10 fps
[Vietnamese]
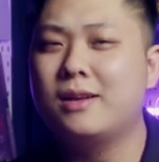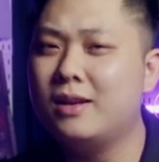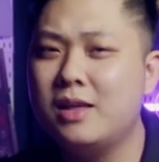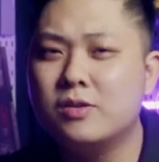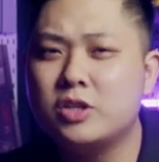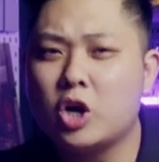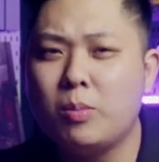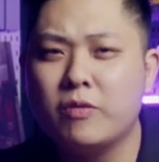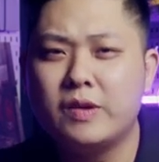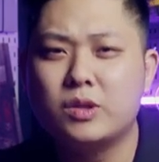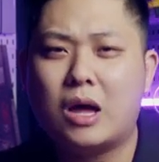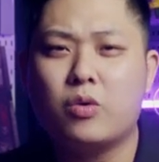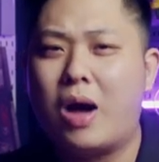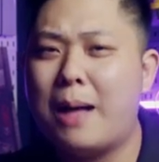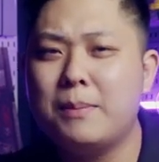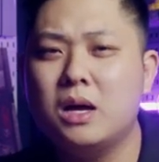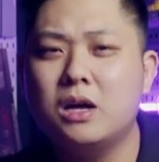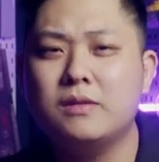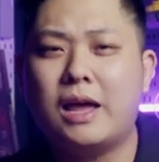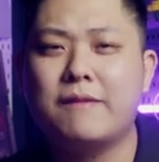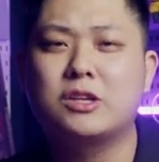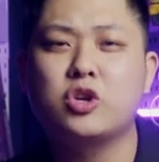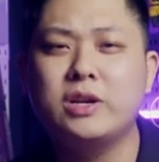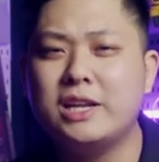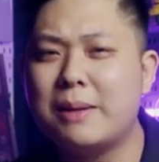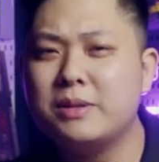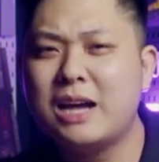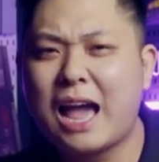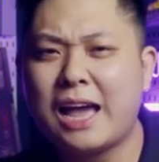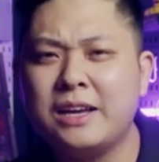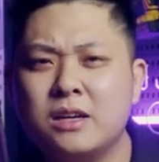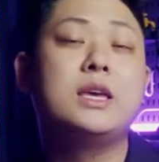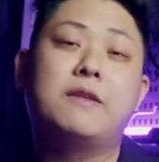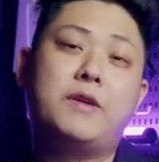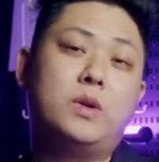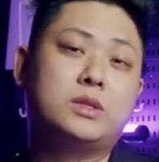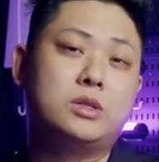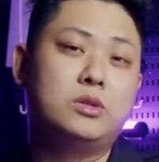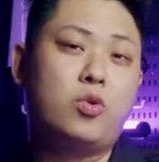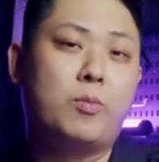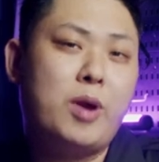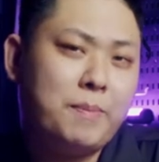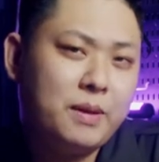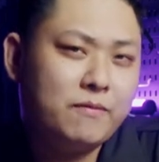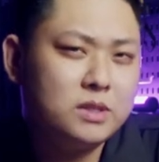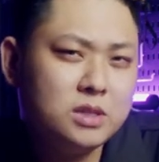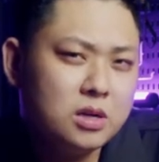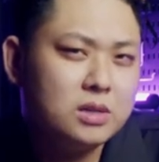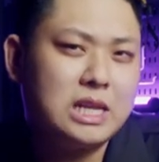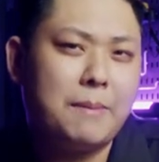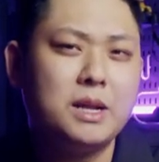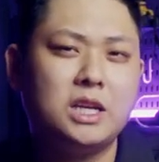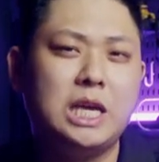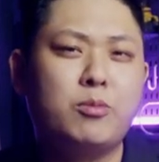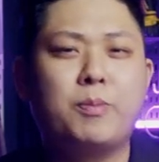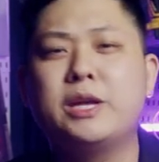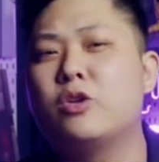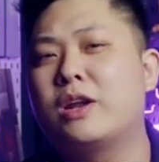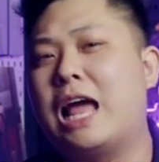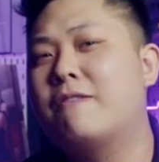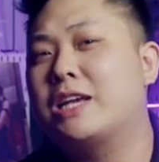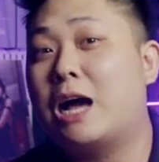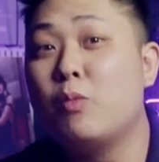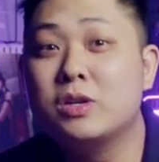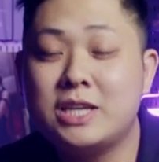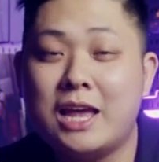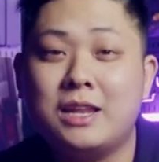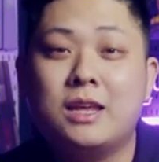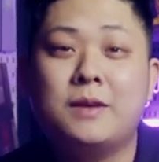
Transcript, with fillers: Liệu sẽ có một phiên tòa của Amber Heard hay và Johnny Depp thứ hai? Hiện phía luật sư của Brad Pitt vẫn chưa đưa ra bất kỳ một bình luận nào về cáo buộc trên.